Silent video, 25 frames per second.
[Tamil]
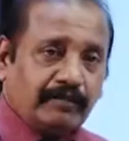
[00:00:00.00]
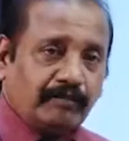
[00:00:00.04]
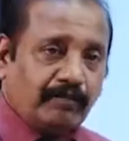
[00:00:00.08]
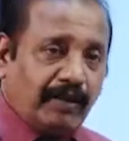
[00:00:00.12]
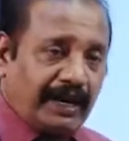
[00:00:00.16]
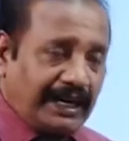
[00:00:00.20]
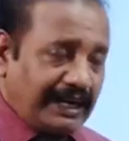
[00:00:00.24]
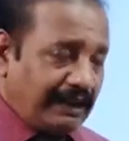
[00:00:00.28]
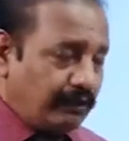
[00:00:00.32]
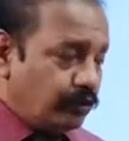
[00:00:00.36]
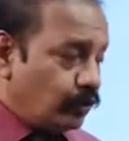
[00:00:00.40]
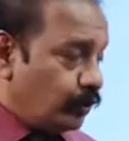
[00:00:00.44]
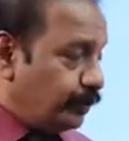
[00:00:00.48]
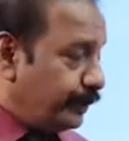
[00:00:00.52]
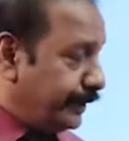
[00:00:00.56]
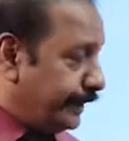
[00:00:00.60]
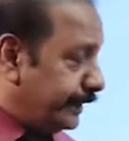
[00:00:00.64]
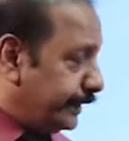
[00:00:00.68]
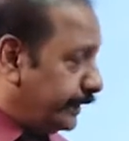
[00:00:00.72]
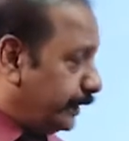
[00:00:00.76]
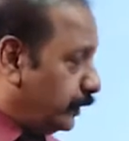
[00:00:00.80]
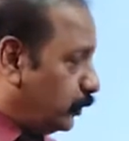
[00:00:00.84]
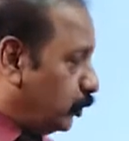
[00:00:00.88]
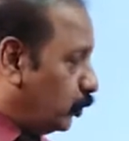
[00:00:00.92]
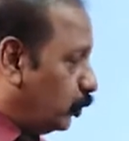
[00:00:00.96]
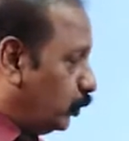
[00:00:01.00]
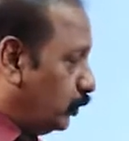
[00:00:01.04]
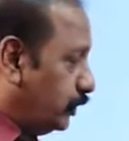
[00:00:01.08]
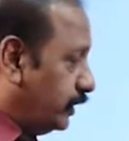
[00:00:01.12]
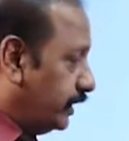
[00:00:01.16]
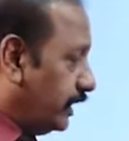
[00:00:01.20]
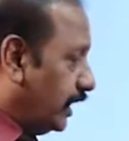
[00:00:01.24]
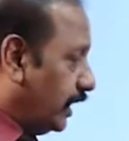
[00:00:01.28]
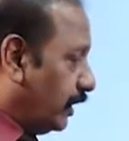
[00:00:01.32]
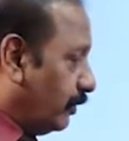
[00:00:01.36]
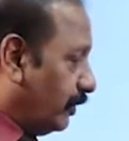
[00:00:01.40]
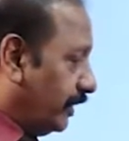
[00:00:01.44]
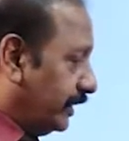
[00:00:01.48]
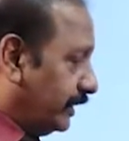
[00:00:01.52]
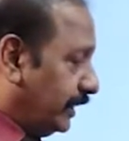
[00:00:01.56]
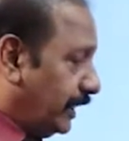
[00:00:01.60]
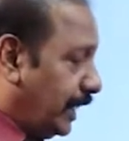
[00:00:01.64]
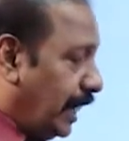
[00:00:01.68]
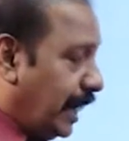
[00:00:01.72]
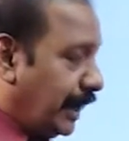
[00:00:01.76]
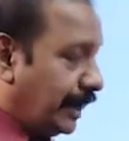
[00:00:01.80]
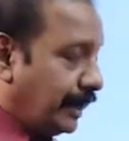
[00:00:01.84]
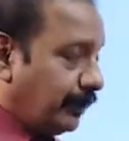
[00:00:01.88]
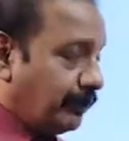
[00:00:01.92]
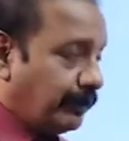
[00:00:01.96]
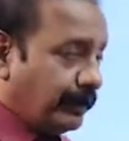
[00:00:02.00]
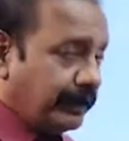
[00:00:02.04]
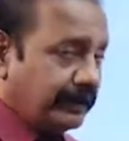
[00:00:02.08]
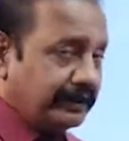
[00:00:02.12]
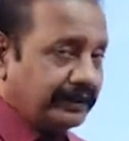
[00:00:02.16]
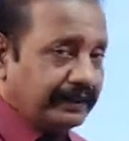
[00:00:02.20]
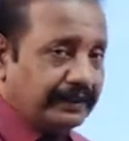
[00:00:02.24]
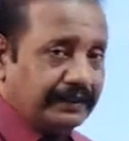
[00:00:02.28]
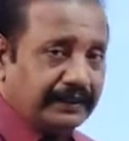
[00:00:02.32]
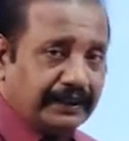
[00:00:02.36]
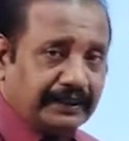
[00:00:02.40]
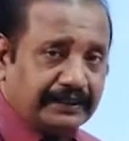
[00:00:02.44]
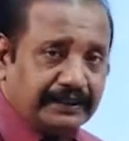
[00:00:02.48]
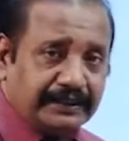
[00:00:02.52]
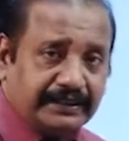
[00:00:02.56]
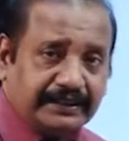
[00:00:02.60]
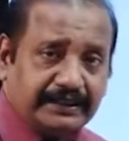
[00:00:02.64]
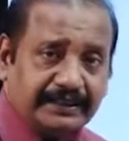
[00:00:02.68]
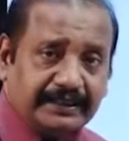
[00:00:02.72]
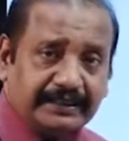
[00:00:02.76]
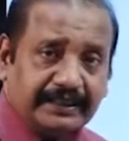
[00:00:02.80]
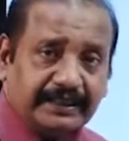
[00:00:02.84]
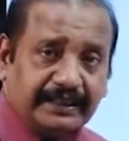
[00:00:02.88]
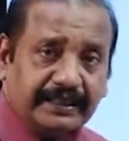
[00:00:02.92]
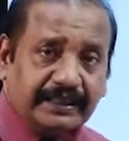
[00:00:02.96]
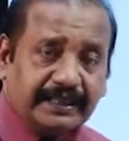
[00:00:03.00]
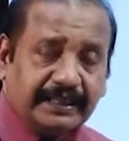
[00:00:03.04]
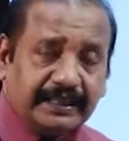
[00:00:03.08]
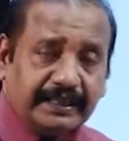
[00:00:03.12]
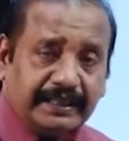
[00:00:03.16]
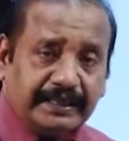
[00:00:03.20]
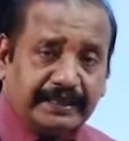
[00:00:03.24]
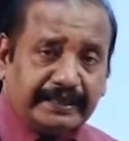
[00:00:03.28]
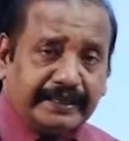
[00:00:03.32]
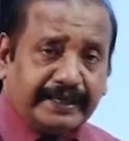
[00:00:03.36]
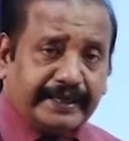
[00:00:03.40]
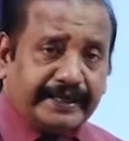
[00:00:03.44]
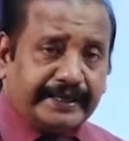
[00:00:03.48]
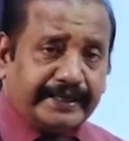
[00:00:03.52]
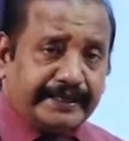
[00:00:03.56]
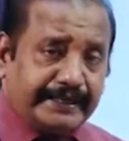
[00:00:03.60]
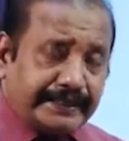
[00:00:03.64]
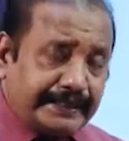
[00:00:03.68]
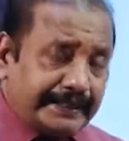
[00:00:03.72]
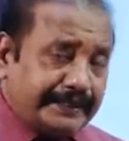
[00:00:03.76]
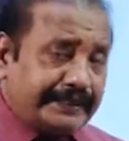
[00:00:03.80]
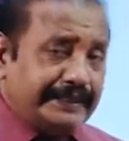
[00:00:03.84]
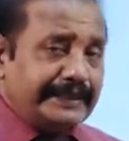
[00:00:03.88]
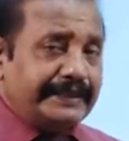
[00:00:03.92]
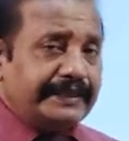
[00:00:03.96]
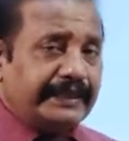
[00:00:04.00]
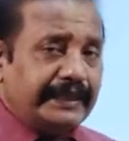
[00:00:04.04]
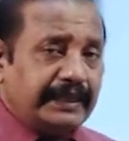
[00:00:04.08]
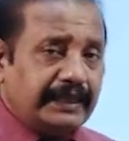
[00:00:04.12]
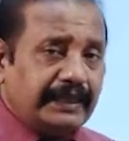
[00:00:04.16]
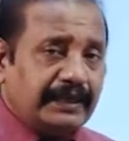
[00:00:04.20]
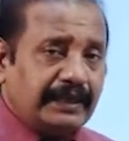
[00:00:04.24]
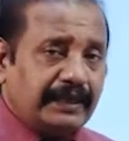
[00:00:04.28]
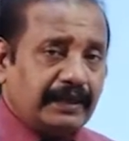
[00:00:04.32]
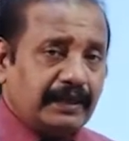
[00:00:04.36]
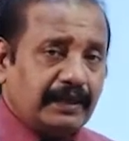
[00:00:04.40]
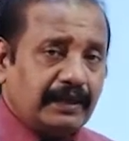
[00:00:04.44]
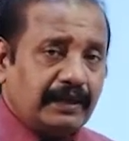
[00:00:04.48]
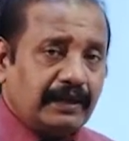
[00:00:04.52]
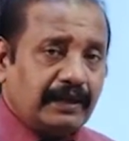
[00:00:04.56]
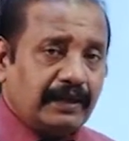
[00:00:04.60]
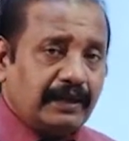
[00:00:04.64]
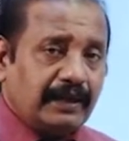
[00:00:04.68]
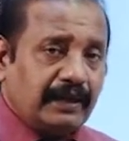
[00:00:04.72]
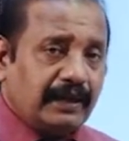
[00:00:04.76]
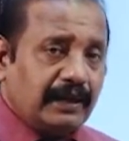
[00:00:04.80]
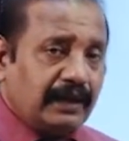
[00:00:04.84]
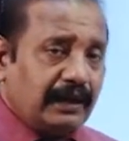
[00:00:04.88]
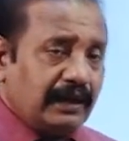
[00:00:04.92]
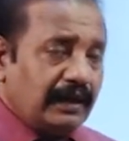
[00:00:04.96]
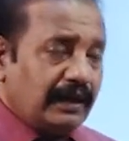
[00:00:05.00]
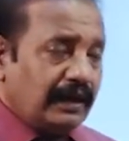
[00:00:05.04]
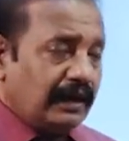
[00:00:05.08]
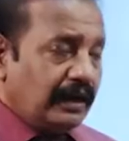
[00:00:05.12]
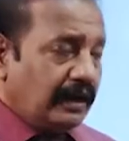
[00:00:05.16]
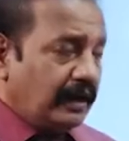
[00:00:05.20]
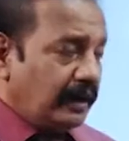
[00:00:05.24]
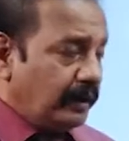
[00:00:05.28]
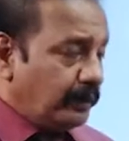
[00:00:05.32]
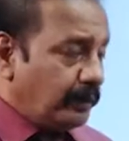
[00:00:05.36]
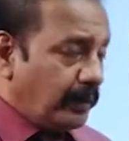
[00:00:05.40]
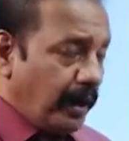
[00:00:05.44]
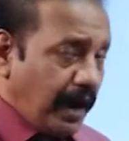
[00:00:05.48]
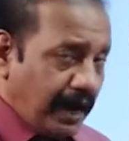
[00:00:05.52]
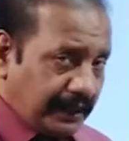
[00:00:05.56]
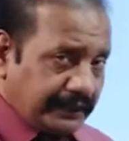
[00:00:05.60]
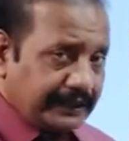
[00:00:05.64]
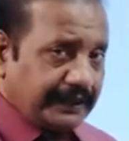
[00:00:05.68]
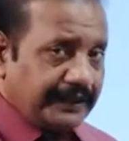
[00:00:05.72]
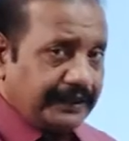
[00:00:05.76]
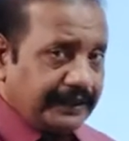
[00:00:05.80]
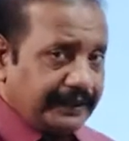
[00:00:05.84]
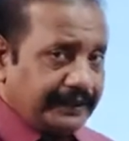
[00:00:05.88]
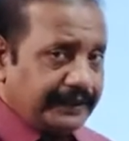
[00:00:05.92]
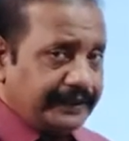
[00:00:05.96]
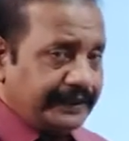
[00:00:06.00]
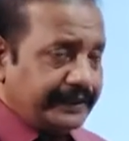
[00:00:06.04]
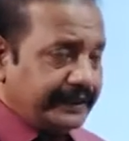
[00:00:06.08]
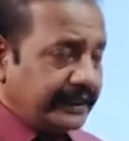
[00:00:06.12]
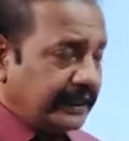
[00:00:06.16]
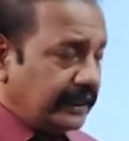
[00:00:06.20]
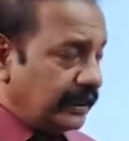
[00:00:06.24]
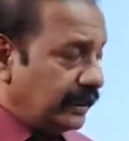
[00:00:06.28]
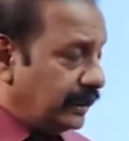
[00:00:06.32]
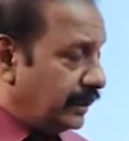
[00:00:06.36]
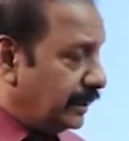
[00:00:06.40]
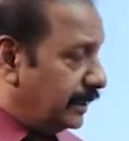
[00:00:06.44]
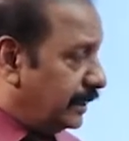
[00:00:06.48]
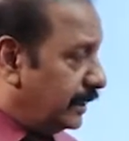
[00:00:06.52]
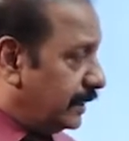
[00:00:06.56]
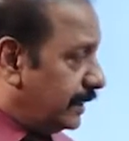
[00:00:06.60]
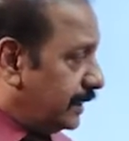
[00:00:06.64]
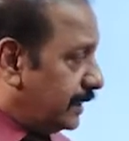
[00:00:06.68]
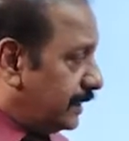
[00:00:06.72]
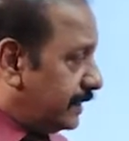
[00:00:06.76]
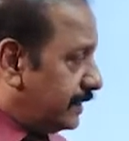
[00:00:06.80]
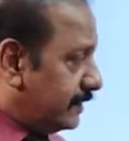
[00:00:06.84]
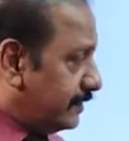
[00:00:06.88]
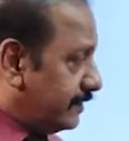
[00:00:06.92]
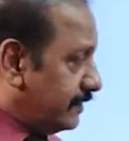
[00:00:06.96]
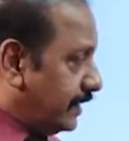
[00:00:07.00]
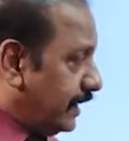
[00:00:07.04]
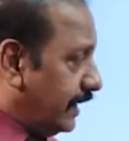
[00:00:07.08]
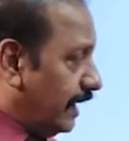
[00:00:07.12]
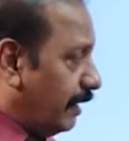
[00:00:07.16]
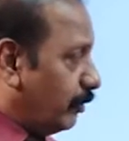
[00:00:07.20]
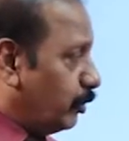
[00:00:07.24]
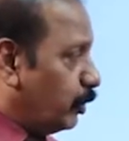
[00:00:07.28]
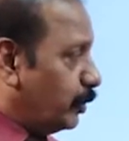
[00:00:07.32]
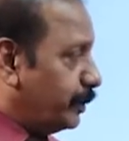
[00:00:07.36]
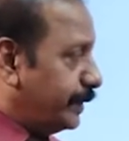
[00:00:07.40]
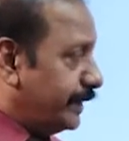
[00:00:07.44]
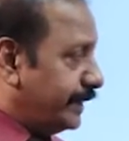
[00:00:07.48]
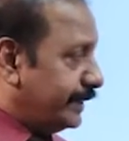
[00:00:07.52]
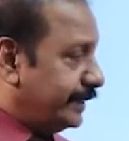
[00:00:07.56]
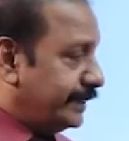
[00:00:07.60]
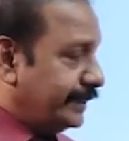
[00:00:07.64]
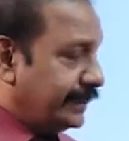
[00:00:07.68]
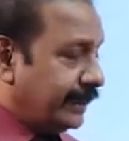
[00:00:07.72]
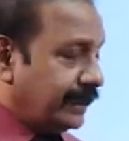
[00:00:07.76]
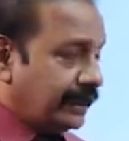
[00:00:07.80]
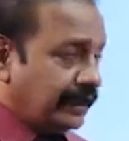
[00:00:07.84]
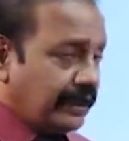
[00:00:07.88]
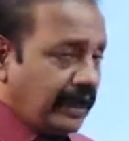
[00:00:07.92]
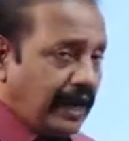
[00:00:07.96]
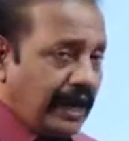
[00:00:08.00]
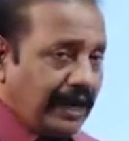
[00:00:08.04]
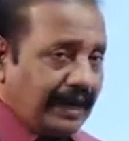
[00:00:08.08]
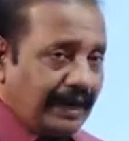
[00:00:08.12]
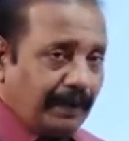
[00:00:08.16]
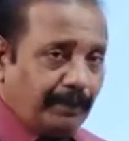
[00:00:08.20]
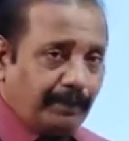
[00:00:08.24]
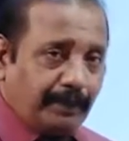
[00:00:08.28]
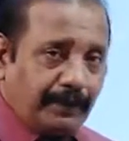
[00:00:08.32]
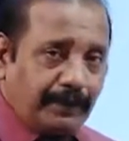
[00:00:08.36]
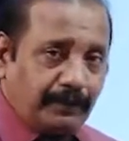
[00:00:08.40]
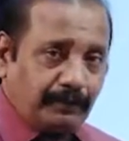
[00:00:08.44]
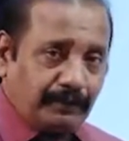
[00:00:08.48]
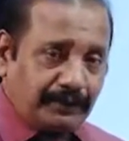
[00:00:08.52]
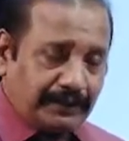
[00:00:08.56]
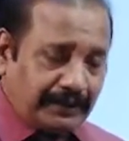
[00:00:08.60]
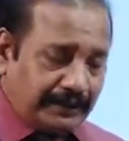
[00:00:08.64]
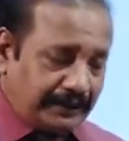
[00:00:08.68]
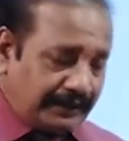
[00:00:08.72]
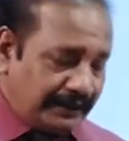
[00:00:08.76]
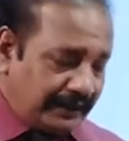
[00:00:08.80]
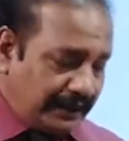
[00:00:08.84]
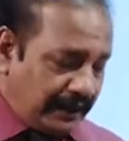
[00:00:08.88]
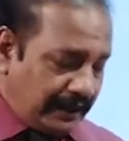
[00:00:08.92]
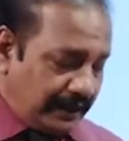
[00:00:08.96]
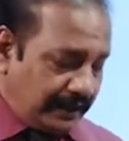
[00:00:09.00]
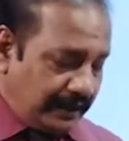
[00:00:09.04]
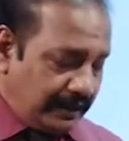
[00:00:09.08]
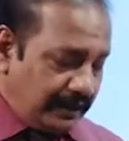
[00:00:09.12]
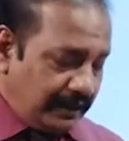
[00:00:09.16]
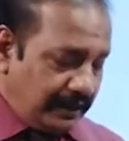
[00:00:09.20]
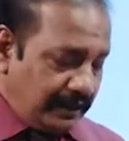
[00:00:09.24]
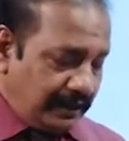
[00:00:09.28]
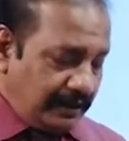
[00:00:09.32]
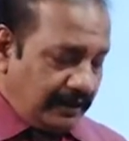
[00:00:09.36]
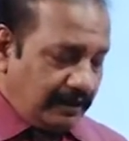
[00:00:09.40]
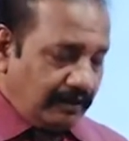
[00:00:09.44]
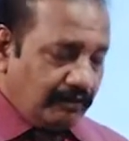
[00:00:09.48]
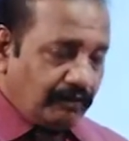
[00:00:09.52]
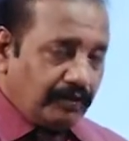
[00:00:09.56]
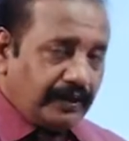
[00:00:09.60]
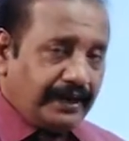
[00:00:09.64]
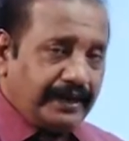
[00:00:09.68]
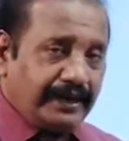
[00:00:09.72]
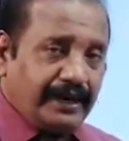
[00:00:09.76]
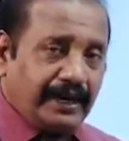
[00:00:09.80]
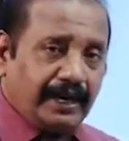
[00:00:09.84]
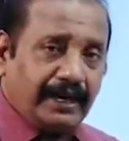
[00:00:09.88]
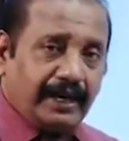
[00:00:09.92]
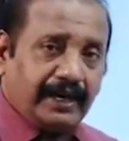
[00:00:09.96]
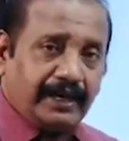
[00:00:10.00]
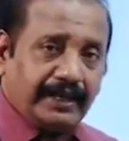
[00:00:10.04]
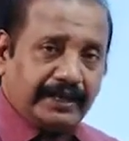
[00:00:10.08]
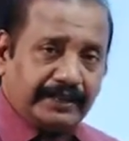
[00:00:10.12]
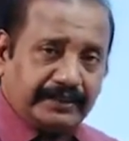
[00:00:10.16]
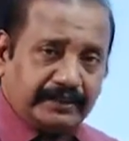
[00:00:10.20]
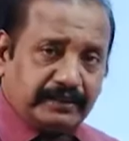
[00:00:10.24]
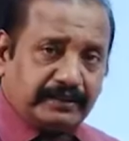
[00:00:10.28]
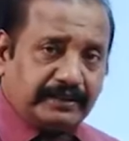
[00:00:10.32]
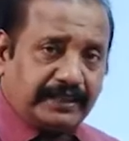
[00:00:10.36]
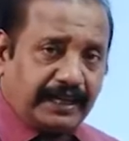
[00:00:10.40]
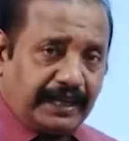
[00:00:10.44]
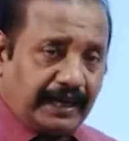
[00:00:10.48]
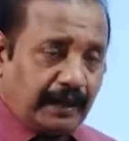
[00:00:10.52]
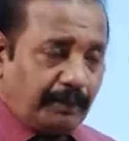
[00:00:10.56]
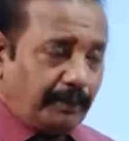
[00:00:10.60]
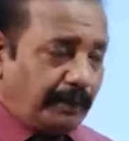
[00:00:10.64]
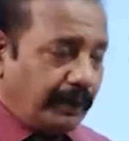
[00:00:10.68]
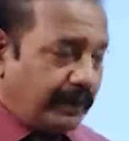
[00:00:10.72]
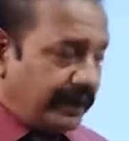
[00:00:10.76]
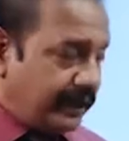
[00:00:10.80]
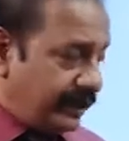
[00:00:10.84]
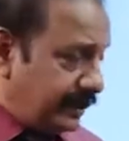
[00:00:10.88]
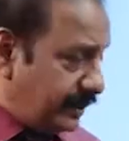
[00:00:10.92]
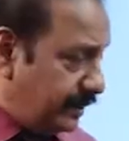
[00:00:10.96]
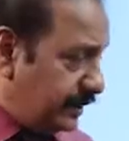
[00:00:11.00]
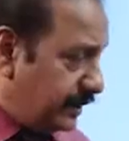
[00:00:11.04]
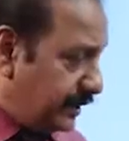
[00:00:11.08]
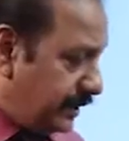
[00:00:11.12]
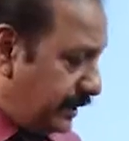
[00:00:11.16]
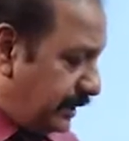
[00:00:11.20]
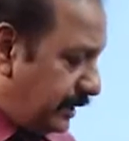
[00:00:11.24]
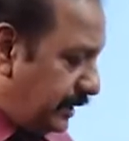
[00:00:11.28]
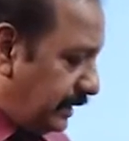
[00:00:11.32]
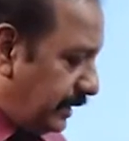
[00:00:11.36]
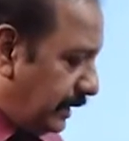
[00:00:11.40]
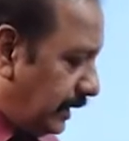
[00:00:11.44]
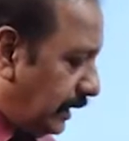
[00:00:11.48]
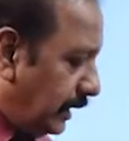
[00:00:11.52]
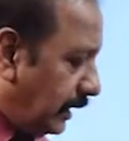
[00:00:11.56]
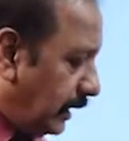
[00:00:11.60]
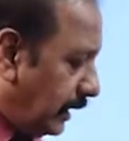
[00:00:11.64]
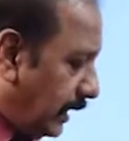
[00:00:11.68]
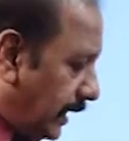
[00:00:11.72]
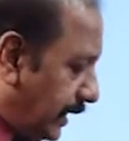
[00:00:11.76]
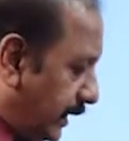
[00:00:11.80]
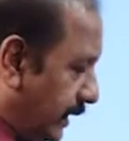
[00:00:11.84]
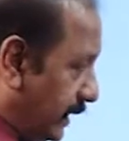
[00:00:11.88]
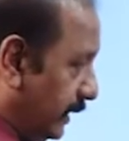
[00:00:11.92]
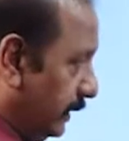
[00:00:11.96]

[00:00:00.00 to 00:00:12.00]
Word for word: வரவு மீதி நூற்றி எழுபது காணப்படுகின்றது இங்கே இறுதியில் மாத இறுதியில் செலவு மீதிகள் காணப்படுவதென்ற விடயங்கள் எதுவும் தரப்பட இல்லை